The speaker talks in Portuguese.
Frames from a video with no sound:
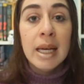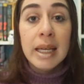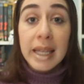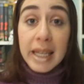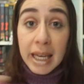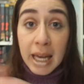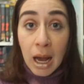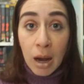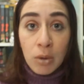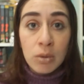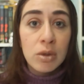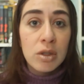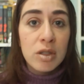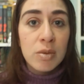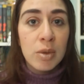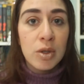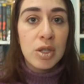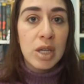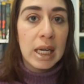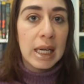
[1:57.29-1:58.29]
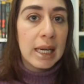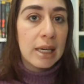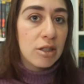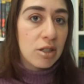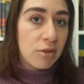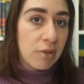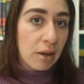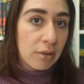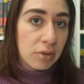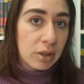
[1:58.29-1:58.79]
que é um dos meus
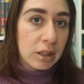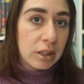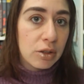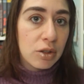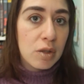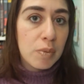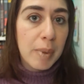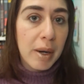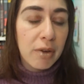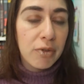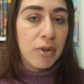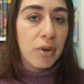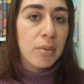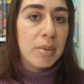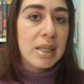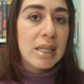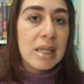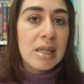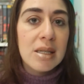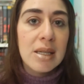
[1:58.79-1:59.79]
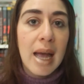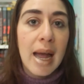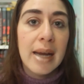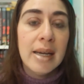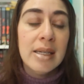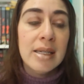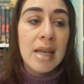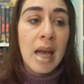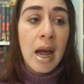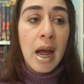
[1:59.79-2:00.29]
gêneros favoritos para filmes e
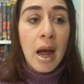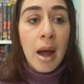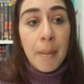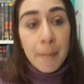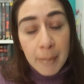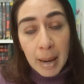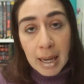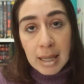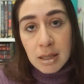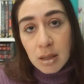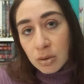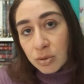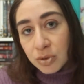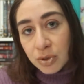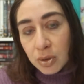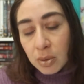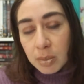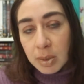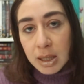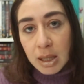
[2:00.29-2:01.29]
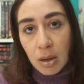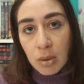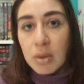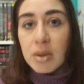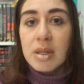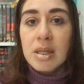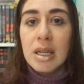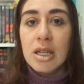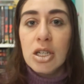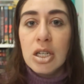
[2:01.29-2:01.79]
séries, mas é um filme que eu
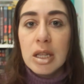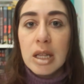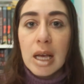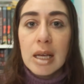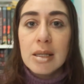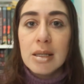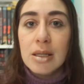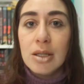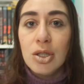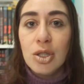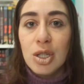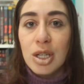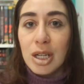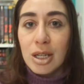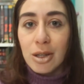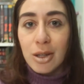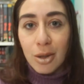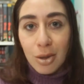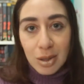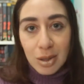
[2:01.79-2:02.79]
gostei de ter assistido e